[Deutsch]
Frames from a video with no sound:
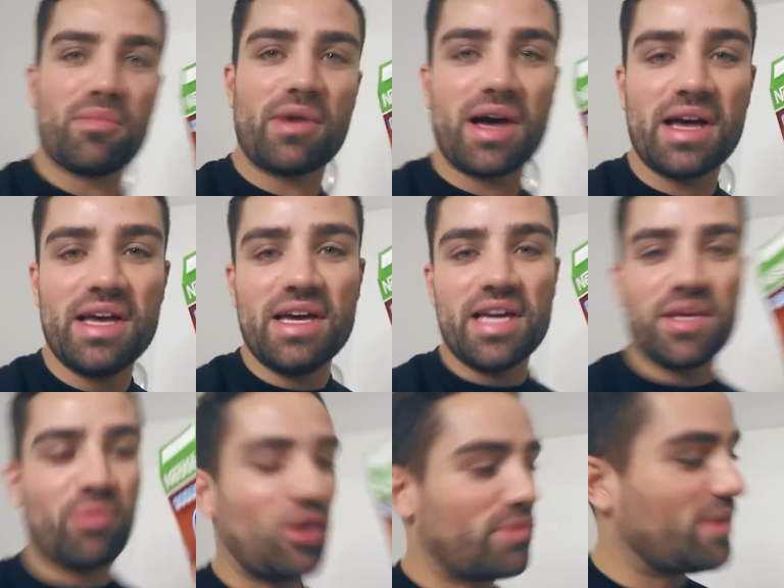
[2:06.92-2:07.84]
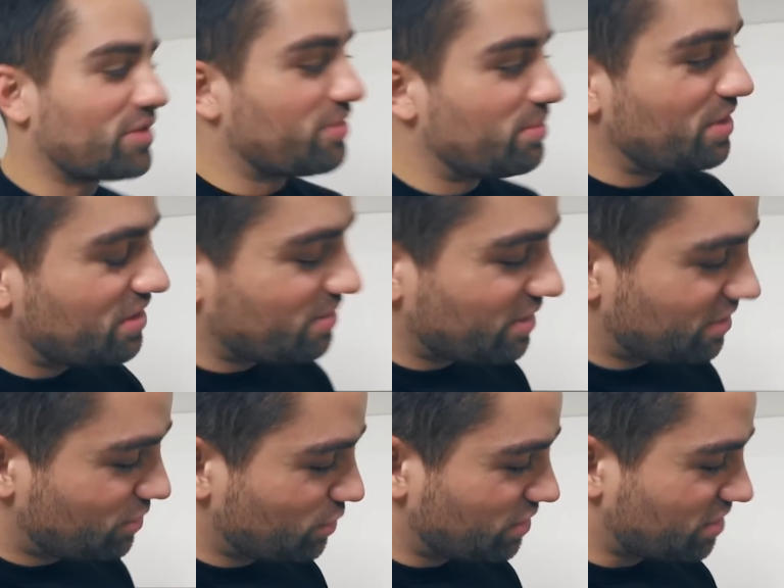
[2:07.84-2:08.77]
mal, ich brauche immer so ein bisschen
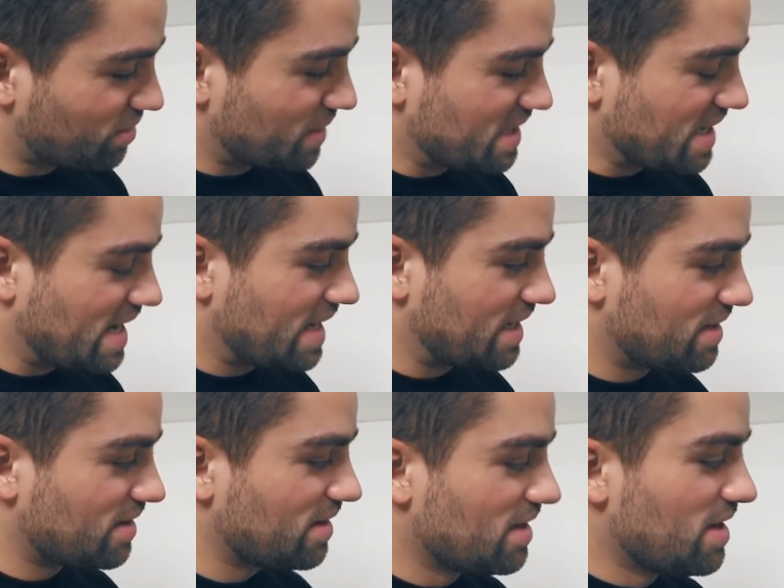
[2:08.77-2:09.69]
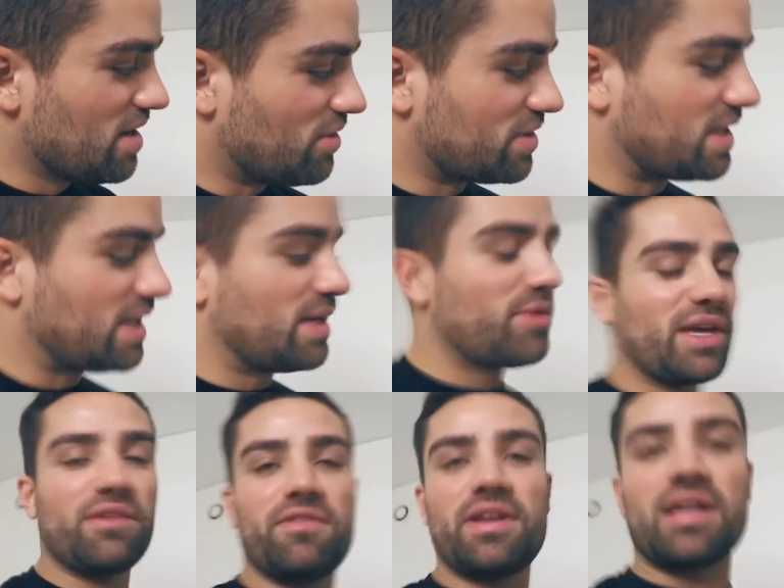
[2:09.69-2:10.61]
was Süßes mit rein, ne? Und dann nehme ich
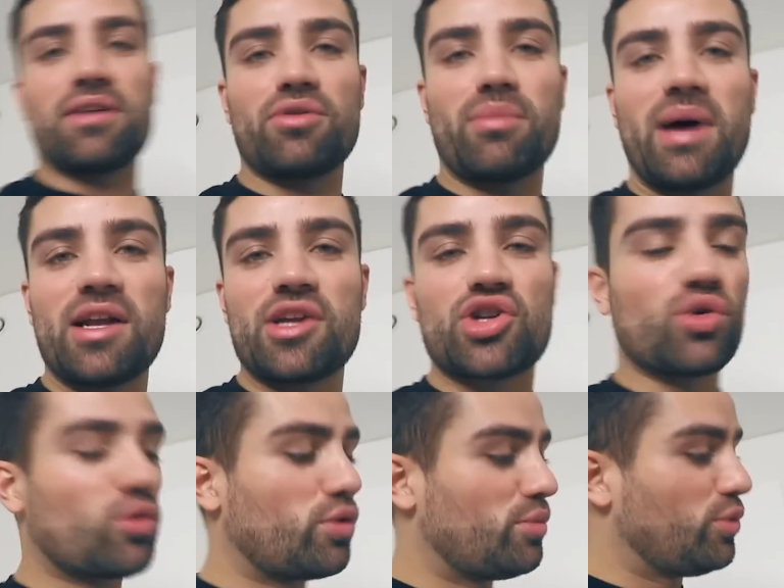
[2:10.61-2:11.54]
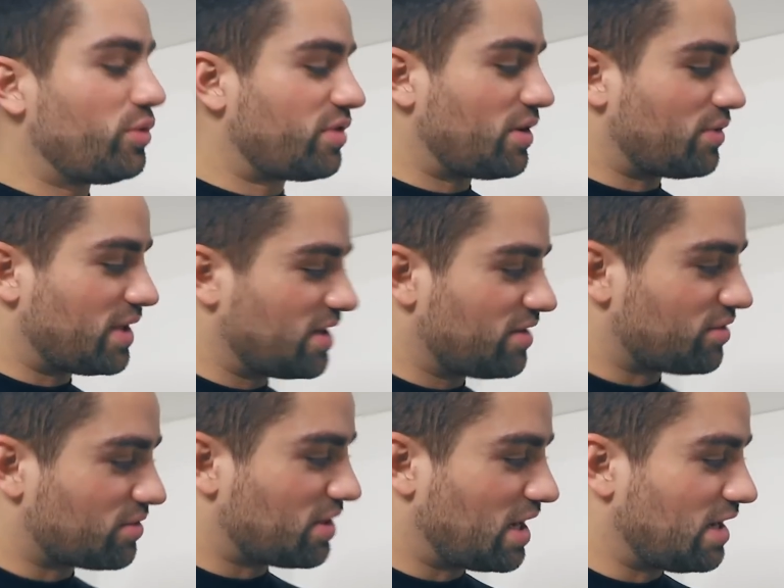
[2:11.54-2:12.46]
entweder ein normales Schokomüsli oder hier so
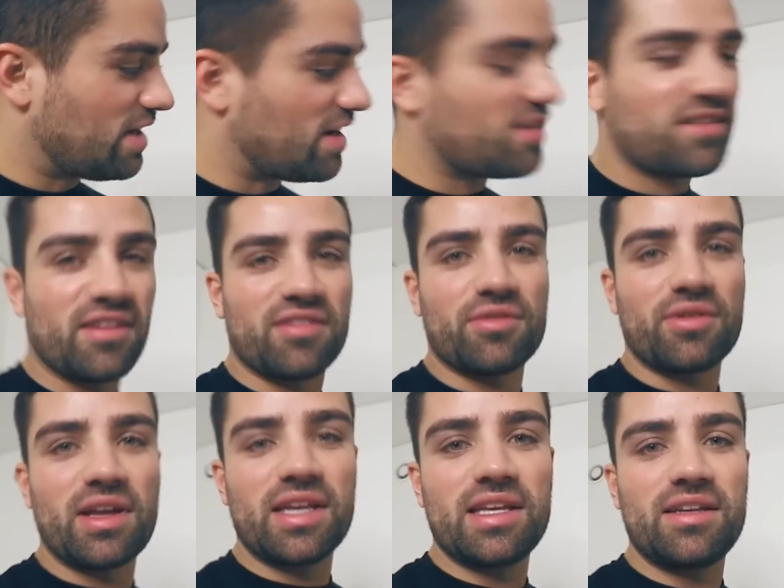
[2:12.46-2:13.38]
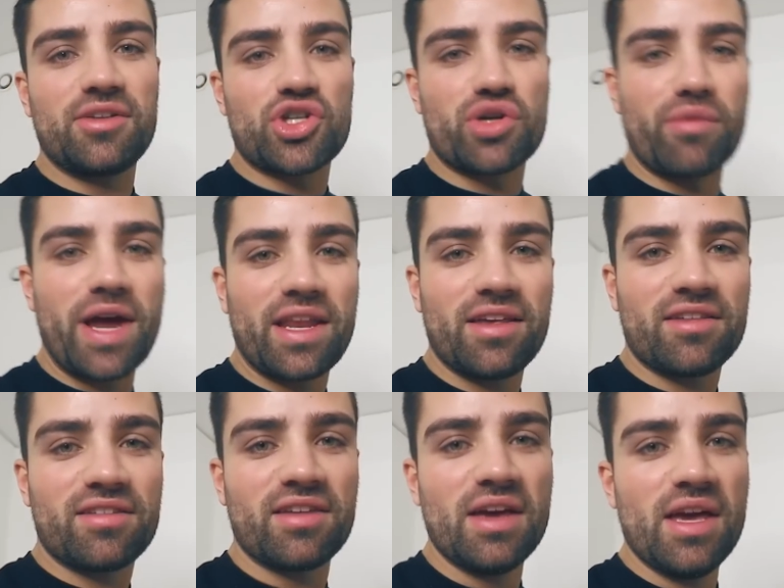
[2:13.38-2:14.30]
ein Clusters oder hier die
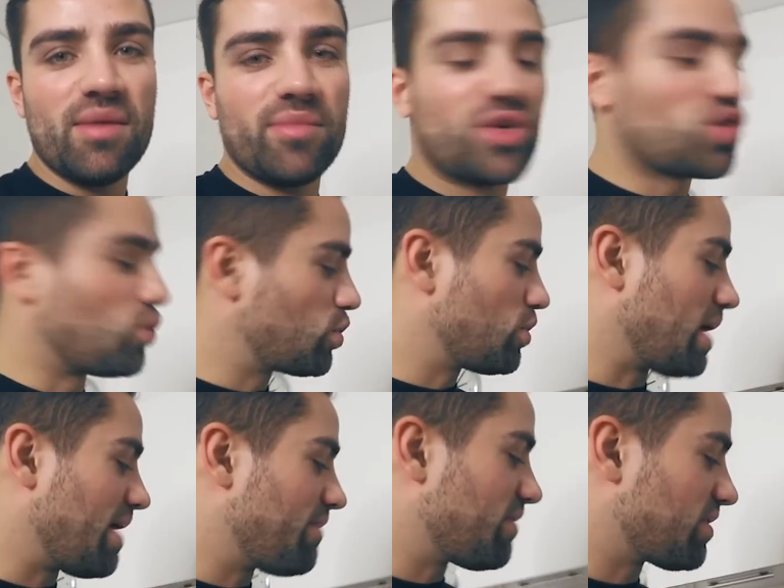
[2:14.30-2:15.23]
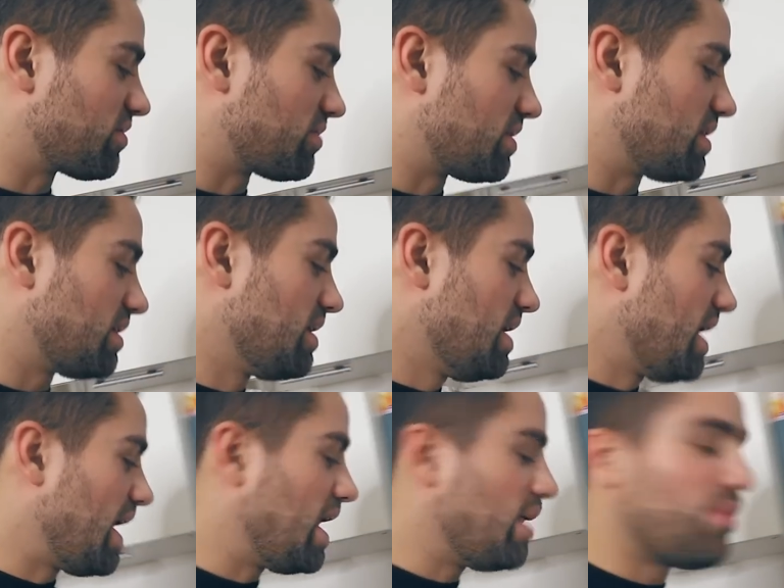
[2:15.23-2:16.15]
Shreddies mit Schoko, einfach so eine
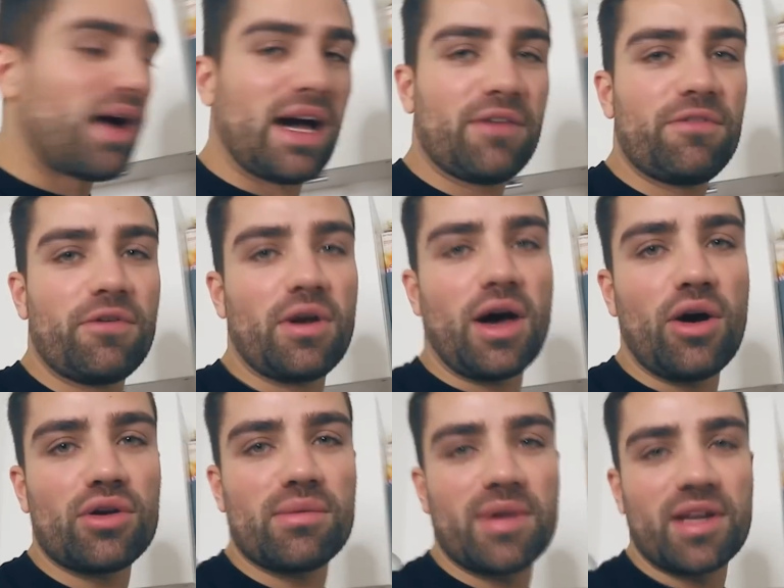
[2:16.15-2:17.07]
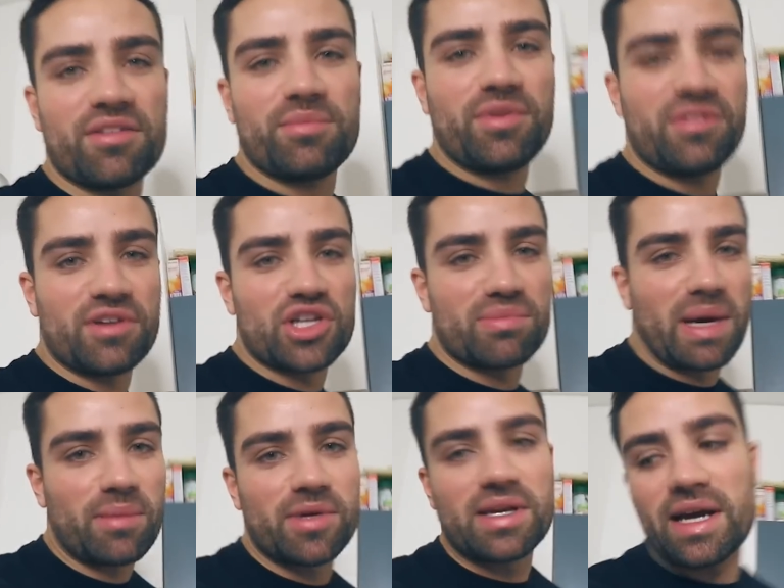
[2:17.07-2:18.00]
halbe Handvoll auch nochmal, dass ein bisschen
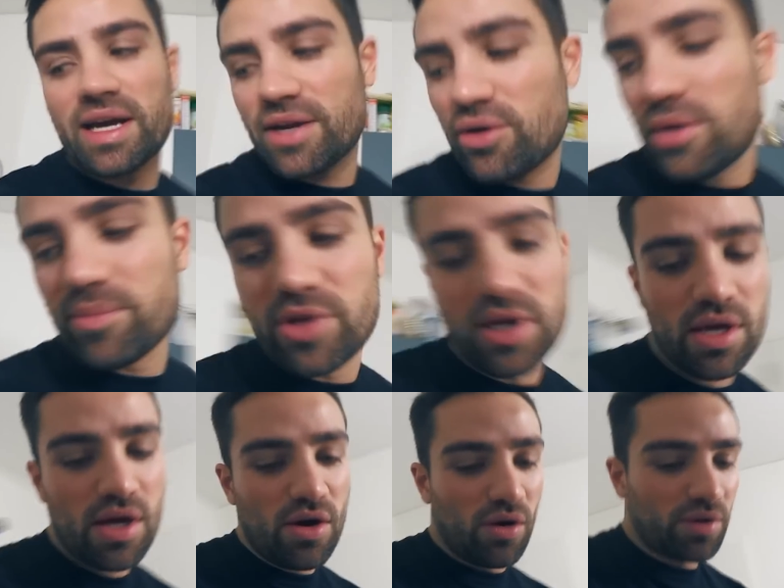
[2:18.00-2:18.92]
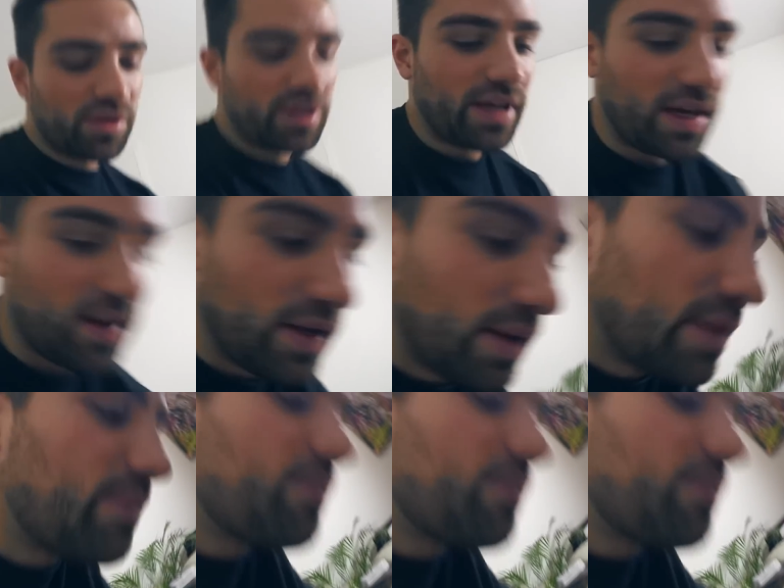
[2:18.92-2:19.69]
Geschmack mit reinkommt. Und dann äh,